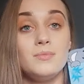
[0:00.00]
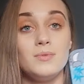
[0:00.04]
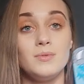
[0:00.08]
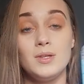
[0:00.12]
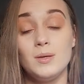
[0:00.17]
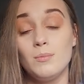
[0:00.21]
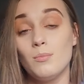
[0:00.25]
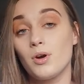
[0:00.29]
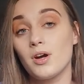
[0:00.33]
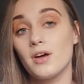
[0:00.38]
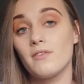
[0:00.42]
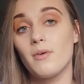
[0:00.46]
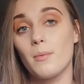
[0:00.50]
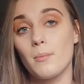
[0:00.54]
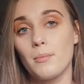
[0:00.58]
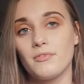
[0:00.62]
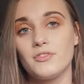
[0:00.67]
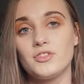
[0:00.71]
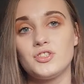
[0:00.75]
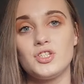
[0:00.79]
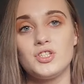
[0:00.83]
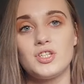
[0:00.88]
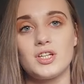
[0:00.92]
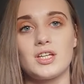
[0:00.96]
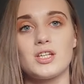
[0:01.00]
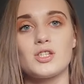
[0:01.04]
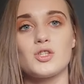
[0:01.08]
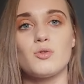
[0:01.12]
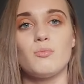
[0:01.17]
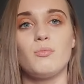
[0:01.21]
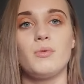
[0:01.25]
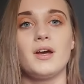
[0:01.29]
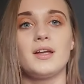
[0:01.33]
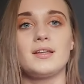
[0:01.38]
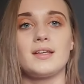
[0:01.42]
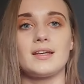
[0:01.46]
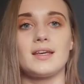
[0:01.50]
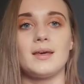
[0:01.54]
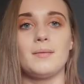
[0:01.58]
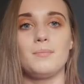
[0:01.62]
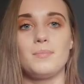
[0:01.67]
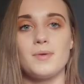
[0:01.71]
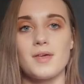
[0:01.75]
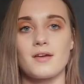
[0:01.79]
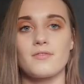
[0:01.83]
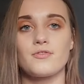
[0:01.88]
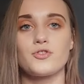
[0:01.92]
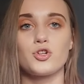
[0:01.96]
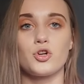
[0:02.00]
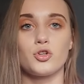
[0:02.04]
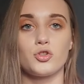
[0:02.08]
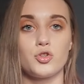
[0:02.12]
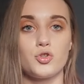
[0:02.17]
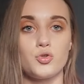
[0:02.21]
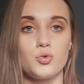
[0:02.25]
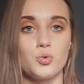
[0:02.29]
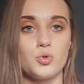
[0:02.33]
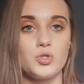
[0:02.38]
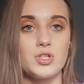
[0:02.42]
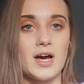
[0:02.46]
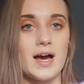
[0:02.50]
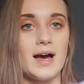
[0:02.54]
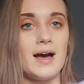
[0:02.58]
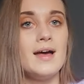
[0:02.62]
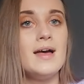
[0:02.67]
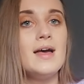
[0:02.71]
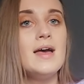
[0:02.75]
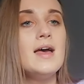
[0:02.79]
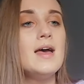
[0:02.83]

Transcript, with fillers: i mogę Wam powiedzieć, jakie są moje takie pierwsze odczucia.